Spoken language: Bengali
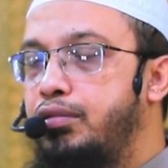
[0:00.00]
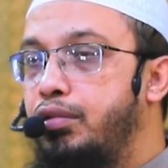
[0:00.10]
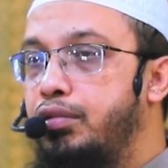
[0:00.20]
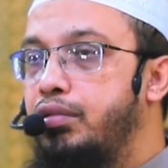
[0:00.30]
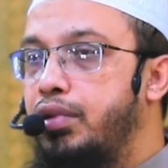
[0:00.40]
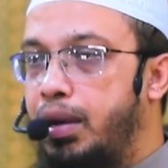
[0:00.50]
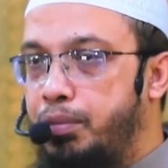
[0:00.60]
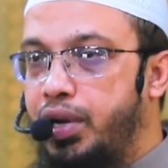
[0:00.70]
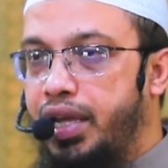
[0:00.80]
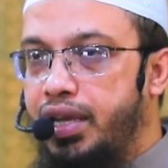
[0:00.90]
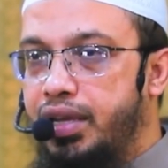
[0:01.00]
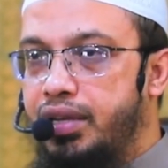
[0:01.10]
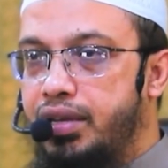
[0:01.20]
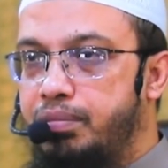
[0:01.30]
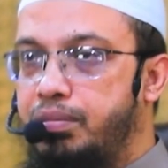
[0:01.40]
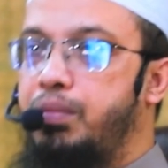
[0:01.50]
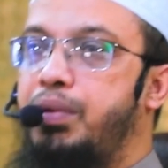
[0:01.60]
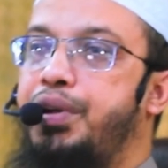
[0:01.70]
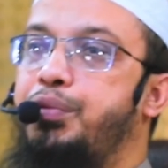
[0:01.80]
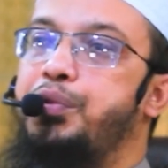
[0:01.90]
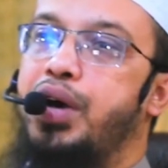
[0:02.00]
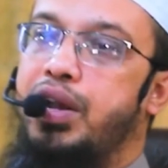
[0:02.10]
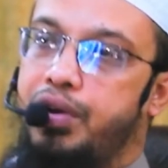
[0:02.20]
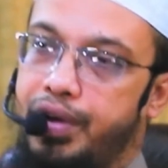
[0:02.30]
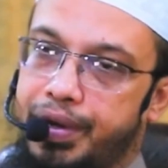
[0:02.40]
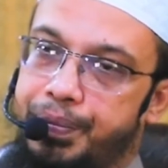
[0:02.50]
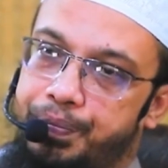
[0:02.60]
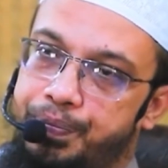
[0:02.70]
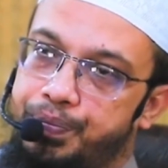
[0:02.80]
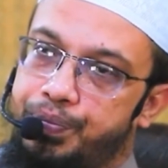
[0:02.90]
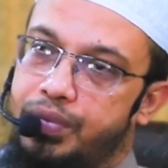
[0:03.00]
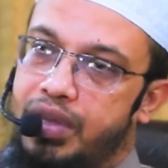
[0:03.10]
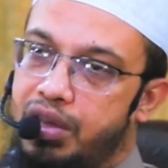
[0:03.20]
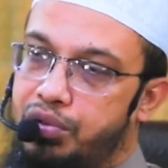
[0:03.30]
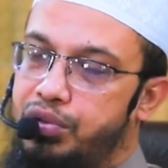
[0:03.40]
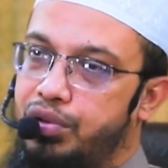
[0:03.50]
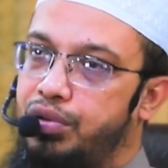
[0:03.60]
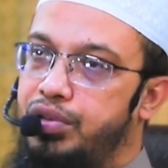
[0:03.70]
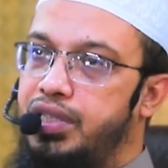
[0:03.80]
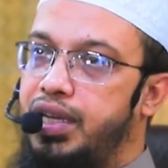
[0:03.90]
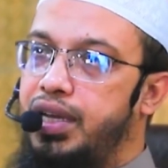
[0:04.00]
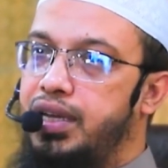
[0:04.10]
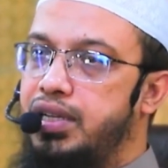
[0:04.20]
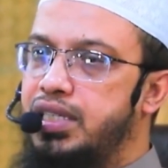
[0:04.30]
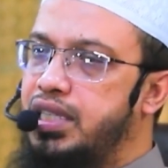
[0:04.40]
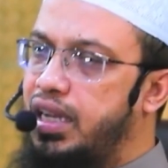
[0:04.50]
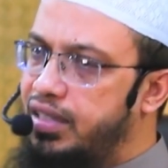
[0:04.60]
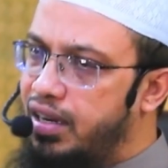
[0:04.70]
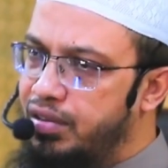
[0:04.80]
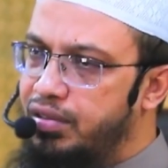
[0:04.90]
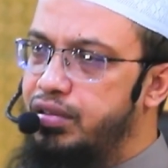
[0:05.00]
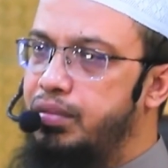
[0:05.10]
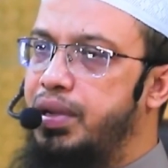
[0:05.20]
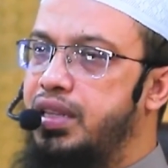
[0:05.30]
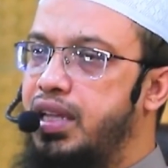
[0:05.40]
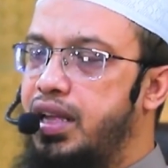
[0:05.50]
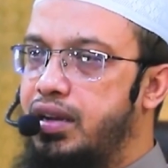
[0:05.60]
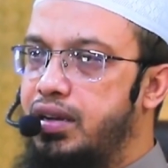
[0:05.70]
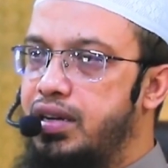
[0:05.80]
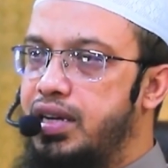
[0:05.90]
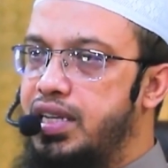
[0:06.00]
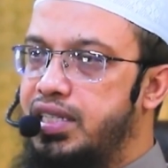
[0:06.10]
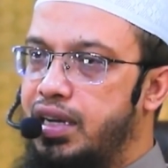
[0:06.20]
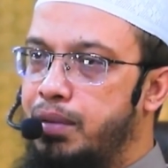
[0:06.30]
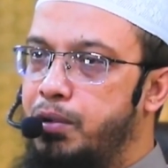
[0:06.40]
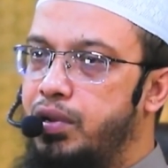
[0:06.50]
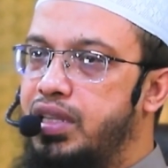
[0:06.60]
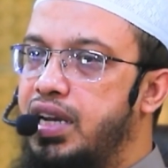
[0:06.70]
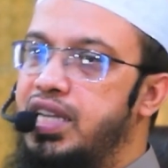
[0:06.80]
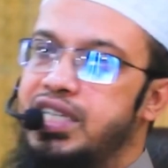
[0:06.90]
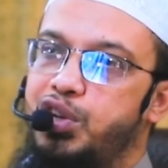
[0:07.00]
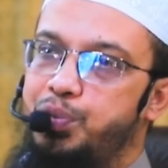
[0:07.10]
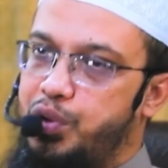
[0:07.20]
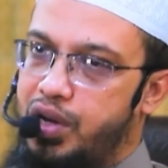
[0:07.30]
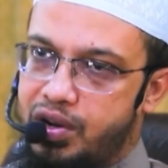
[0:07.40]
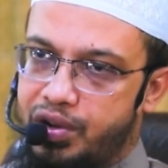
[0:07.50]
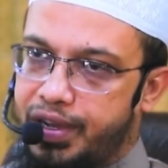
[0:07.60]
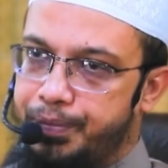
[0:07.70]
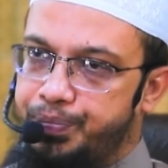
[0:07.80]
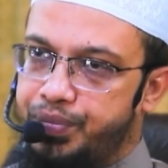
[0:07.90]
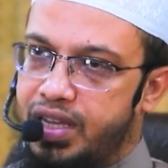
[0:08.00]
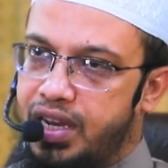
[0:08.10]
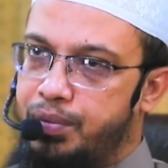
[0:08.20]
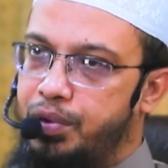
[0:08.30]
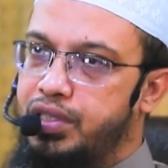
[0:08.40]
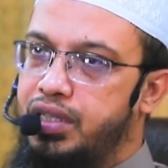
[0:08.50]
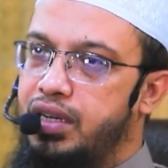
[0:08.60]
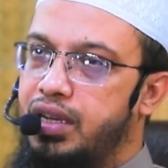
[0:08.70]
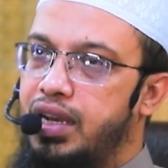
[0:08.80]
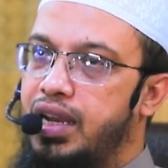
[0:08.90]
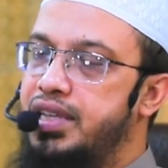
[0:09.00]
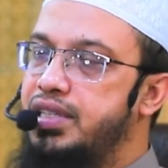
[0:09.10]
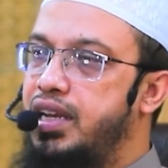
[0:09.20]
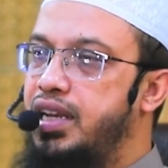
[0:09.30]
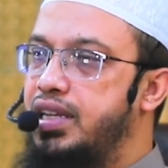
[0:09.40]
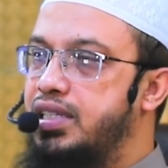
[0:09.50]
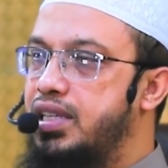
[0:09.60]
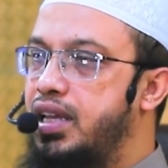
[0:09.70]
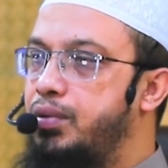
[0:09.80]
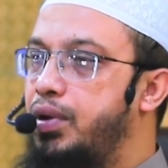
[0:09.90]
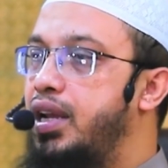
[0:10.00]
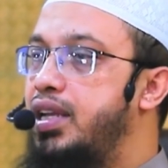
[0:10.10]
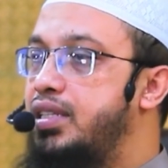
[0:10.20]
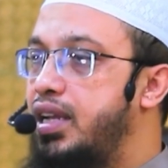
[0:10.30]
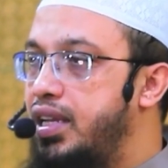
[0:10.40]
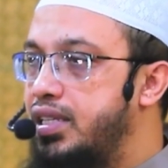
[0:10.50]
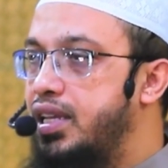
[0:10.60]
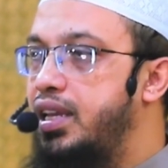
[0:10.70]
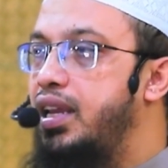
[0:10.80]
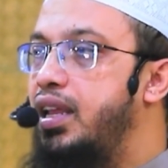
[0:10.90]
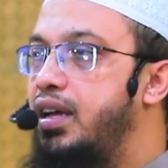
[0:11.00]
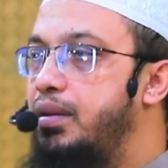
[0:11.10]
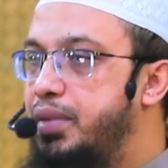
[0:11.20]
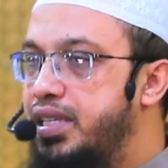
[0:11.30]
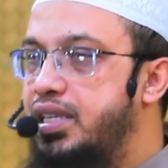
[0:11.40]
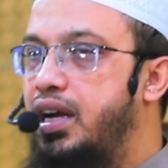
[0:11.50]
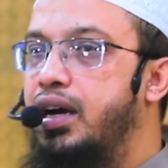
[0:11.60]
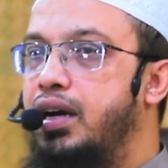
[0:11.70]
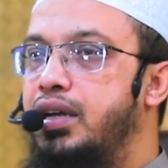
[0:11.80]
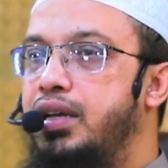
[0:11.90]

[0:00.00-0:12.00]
কোন কোন আমলে মা বাবার উপকার হয় এর উত্তর হলো যে সাধারণত বান্দার নিজের আমল তার নিজের উপকার হয় আল্লাহ বলেছেন লাইসাল ইনসান এবং আল্লাহ সাইল ইনসান ইল্লা মাসাহা